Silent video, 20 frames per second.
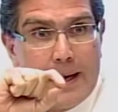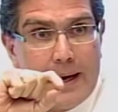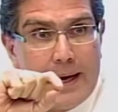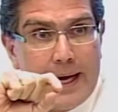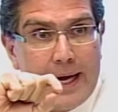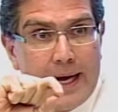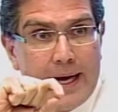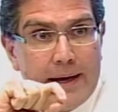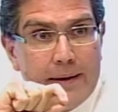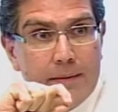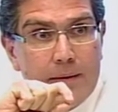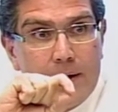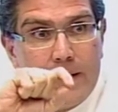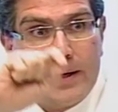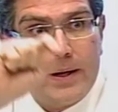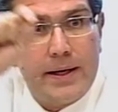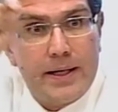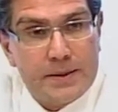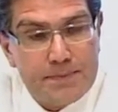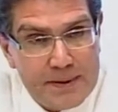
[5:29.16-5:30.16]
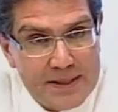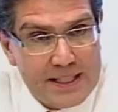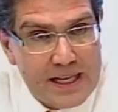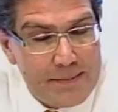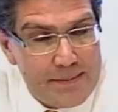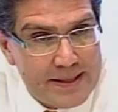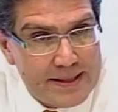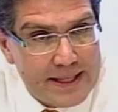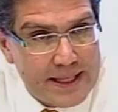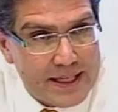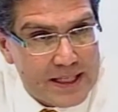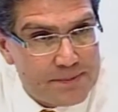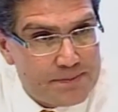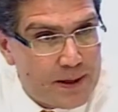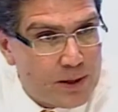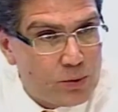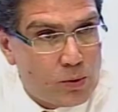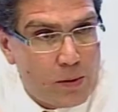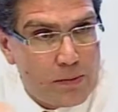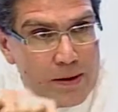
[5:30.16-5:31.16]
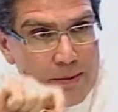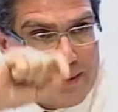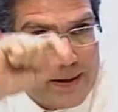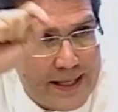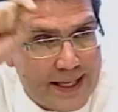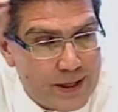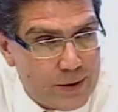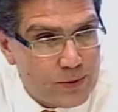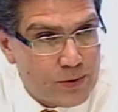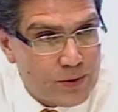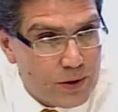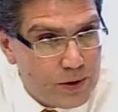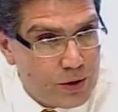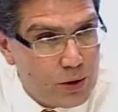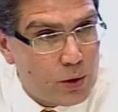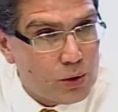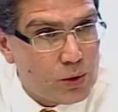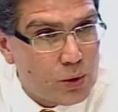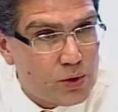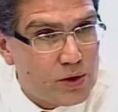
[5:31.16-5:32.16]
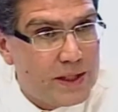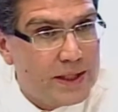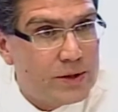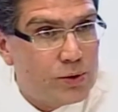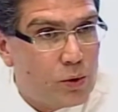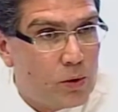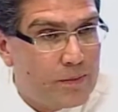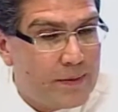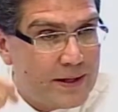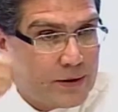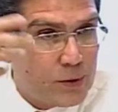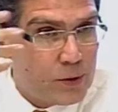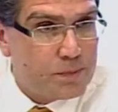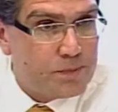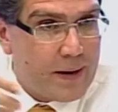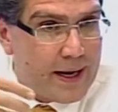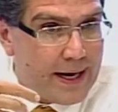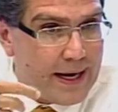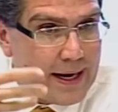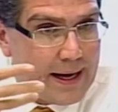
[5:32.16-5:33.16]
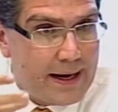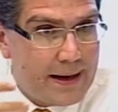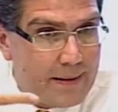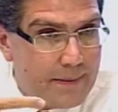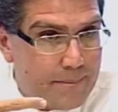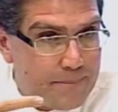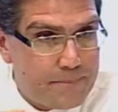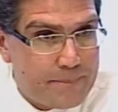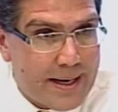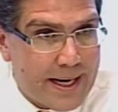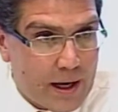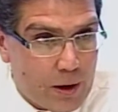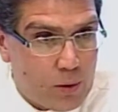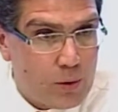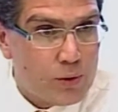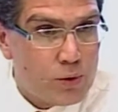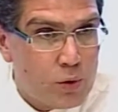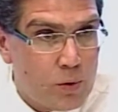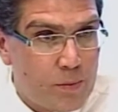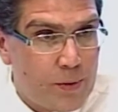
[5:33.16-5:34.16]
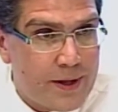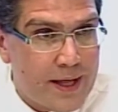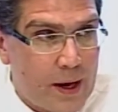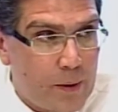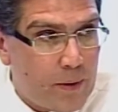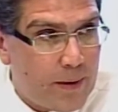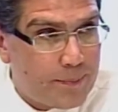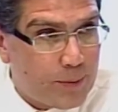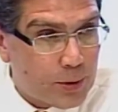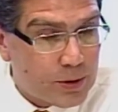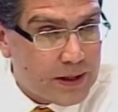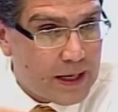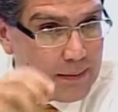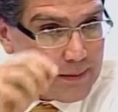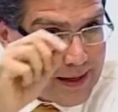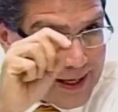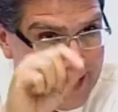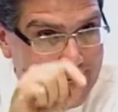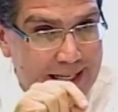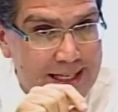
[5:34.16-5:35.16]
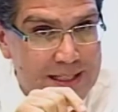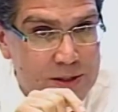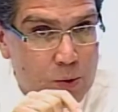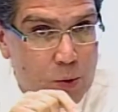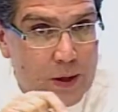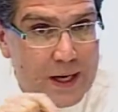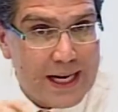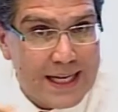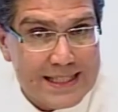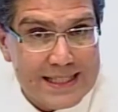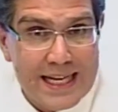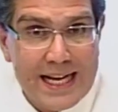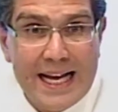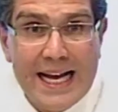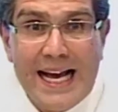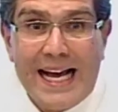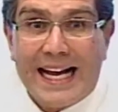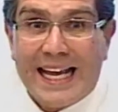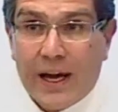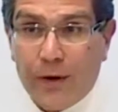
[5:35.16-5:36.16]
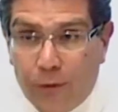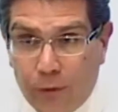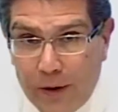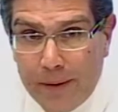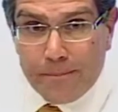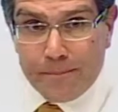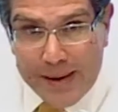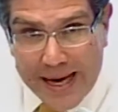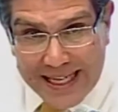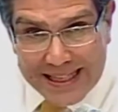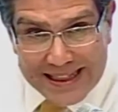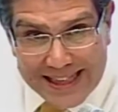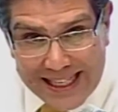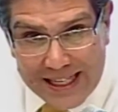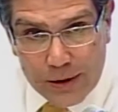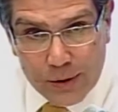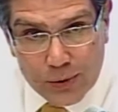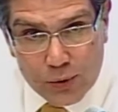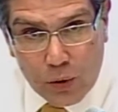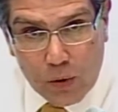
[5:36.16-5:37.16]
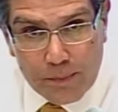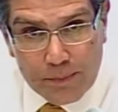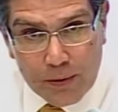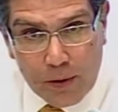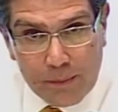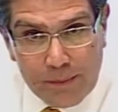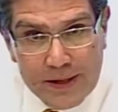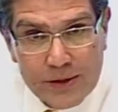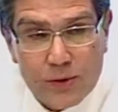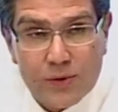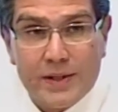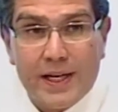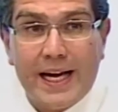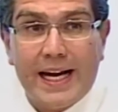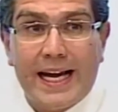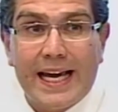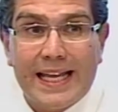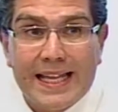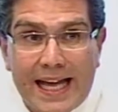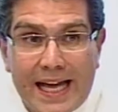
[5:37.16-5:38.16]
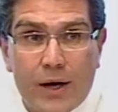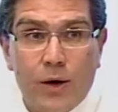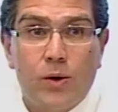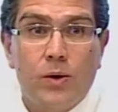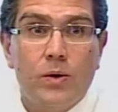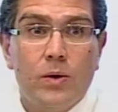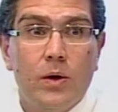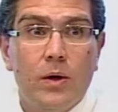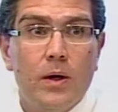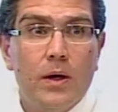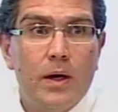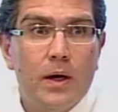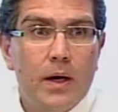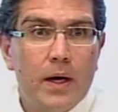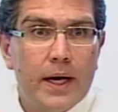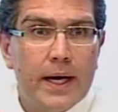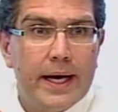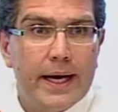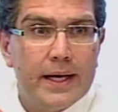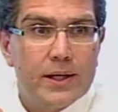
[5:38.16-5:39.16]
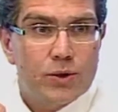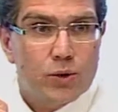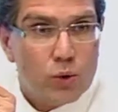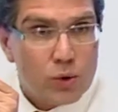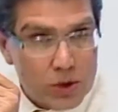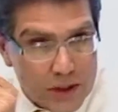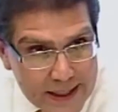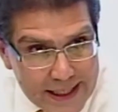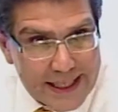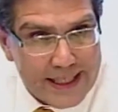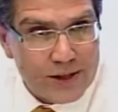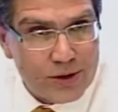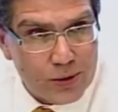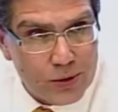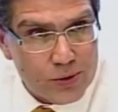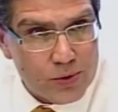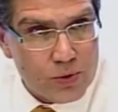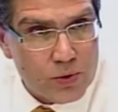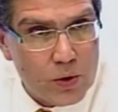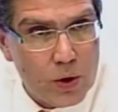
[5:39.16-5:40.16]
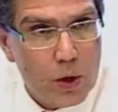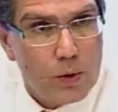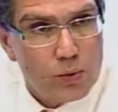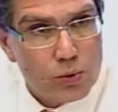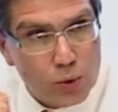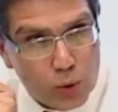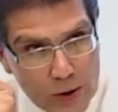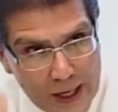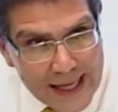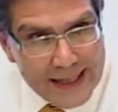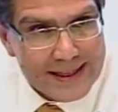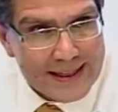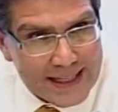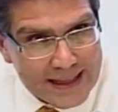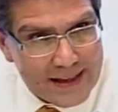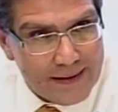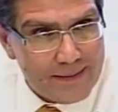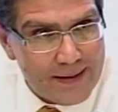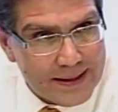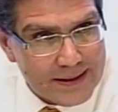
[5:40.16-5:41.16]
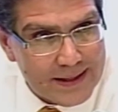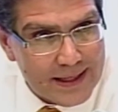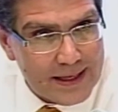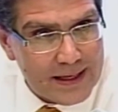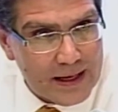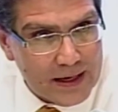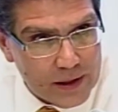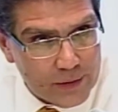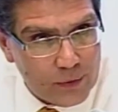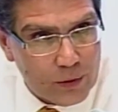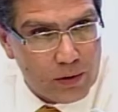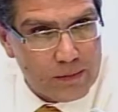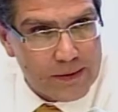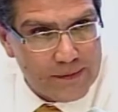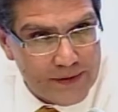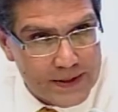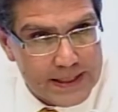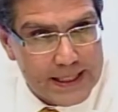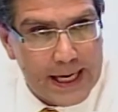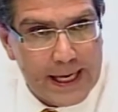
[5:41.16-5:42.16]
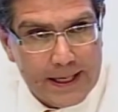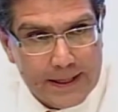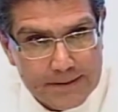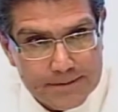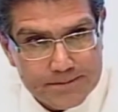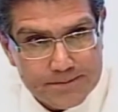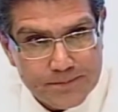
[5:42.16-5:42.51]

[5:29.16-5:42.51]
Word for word: eh, especialmente respecto a bebederos y otros instrumentos para, para consumo de agua potable en escuelas, que fue parte de los compromisos que quedaron eh, suscritos durante el debate de la reforma fiscal.